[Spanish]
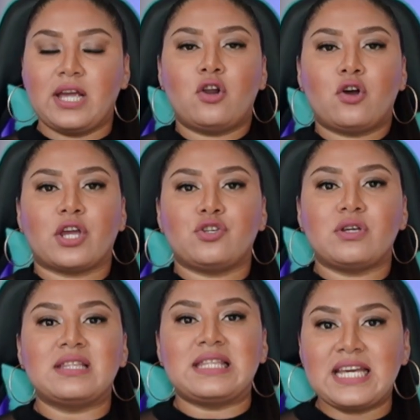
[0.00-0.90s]
Es lo que yo
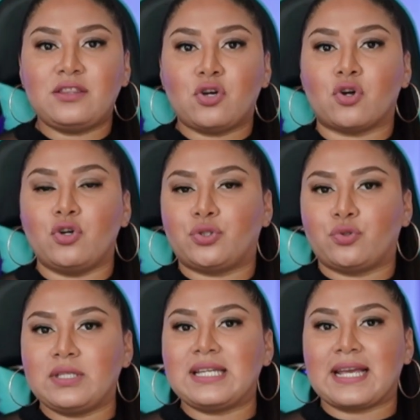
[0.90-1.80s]
entiendo con los
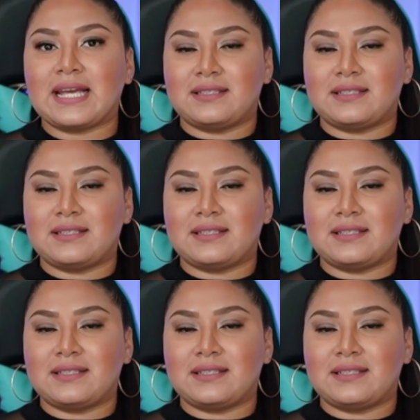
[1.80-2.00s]
Twitter que